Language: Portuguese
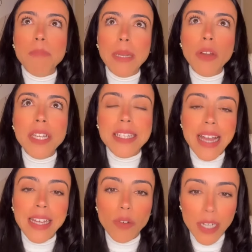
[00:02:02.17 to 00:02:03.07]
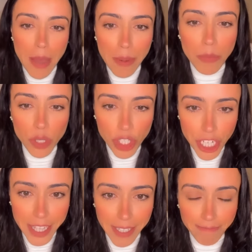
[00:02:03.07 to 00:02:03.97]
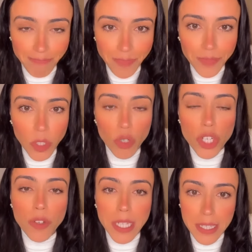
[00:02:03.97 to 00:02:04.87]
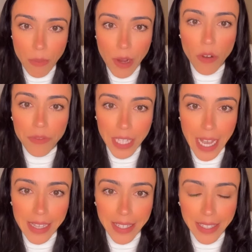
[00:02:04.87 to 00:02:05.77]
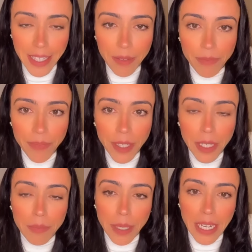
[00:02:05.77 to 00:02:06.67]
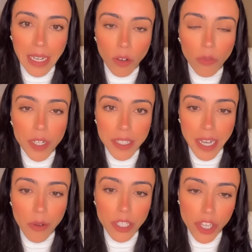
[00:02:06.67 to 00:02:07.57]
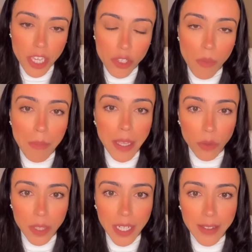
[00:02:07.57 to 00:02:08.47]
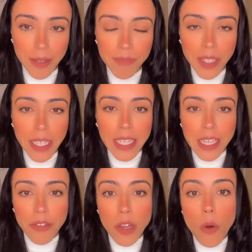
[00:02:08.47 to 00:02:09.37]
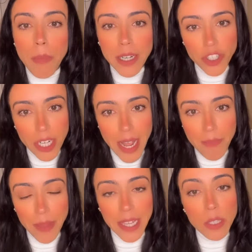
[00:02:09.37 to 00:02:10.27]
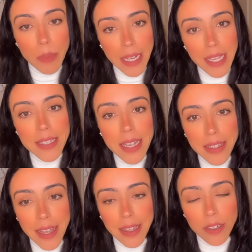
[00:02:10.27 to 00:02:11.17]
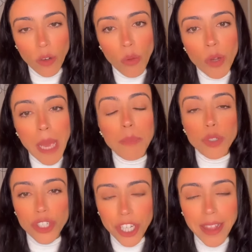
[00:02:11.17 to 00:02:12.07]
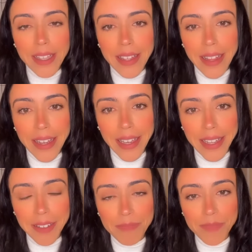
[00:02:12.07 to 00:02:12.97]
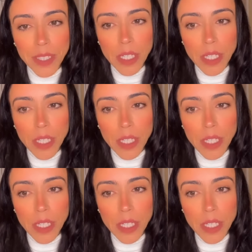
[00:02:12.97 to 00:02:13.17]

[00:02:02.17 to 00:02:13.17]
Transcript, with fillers: se priorizar e olhar para a mochila, hoje eu vou trazer uma convidada aqui para conversar com a gente, uma bem nutrida, que vai compartilhar a experiência dela, como que a mochila dela era,